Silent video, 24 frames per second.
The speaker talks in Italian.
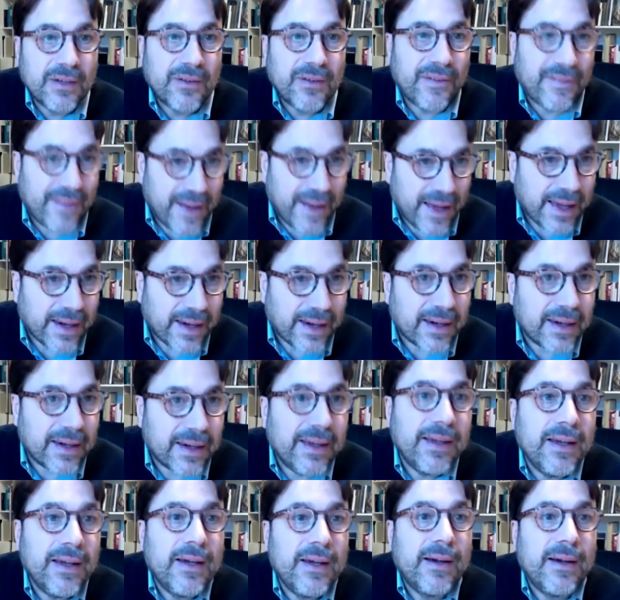
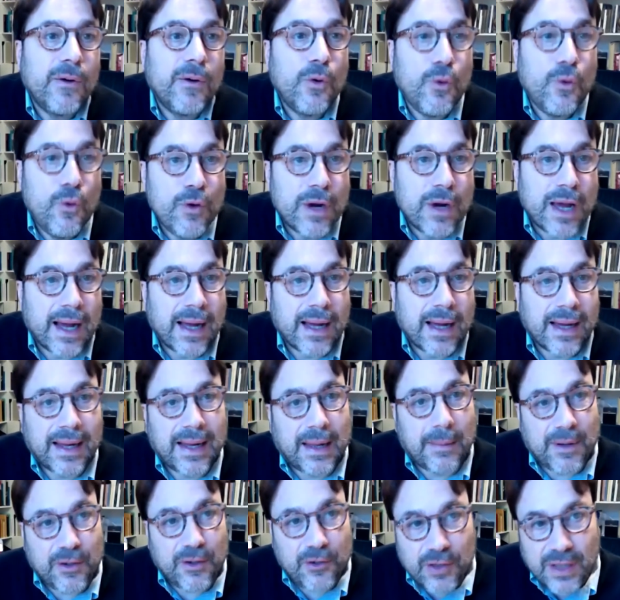verre, una
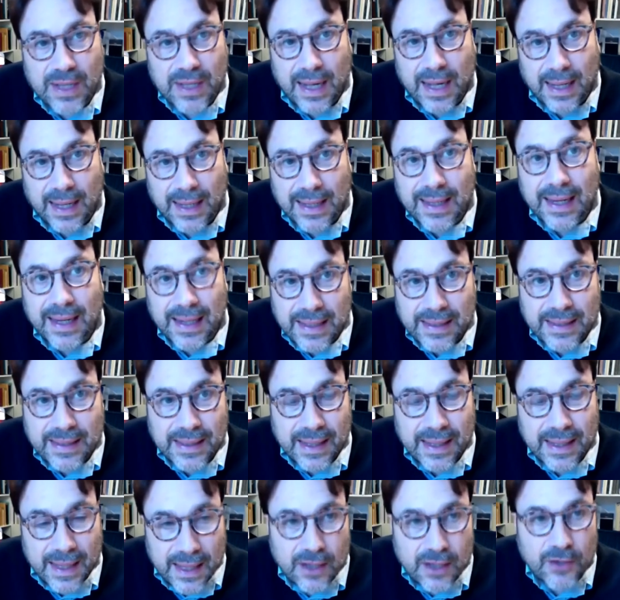capacità
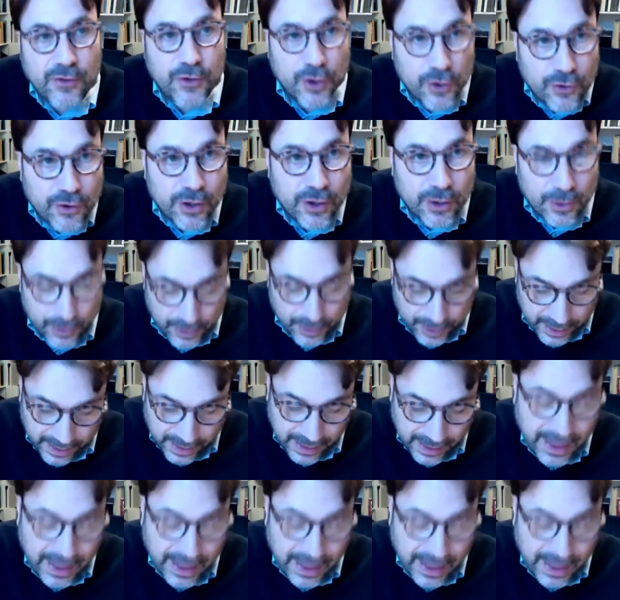critica, Cicerone,